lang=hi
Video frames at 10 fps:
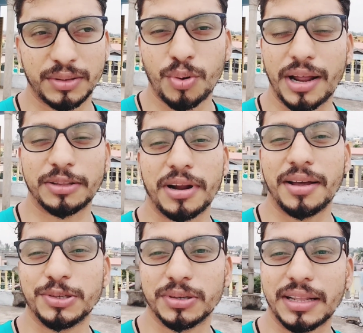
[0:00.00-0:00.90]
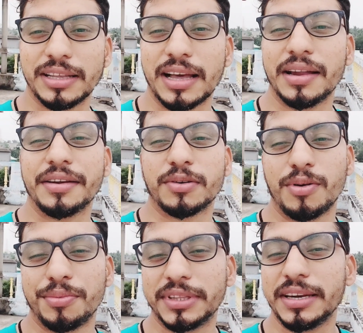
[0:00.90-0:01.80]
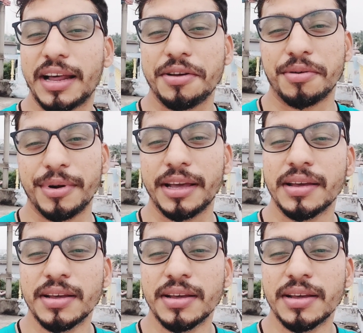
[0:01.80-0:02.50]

थोड़ा थोड़ा योगदान दिया गुलबुद्दीन नायब ने